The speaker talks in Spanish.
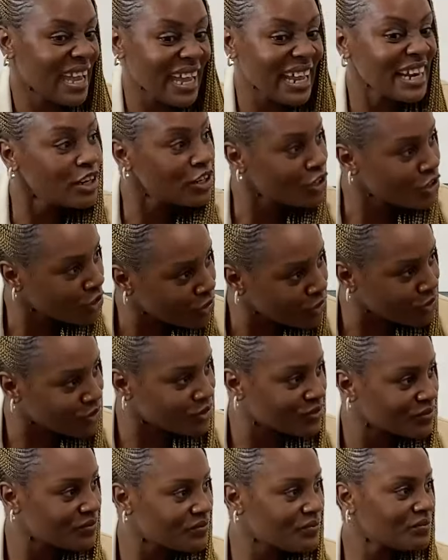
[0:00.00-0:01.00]
Hmm. Él
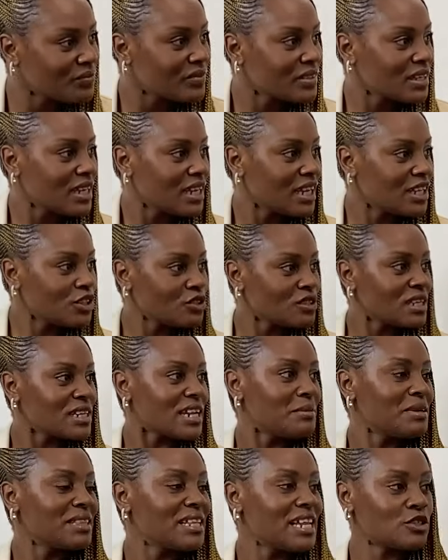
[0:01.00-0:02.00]
no.
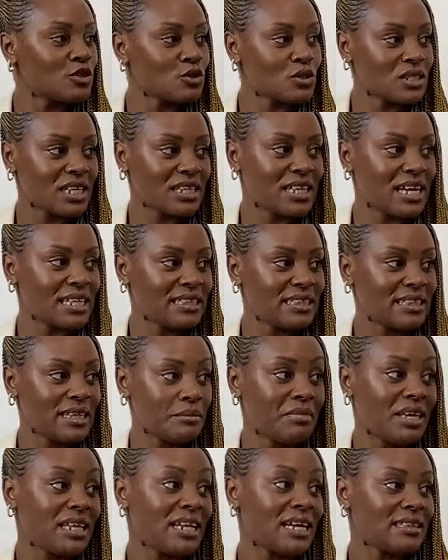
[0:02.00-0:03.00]
Entonces realmente la
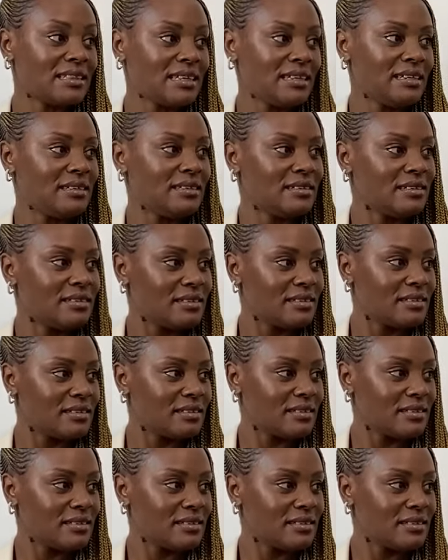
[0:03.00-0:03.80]
sociedad te mira a ti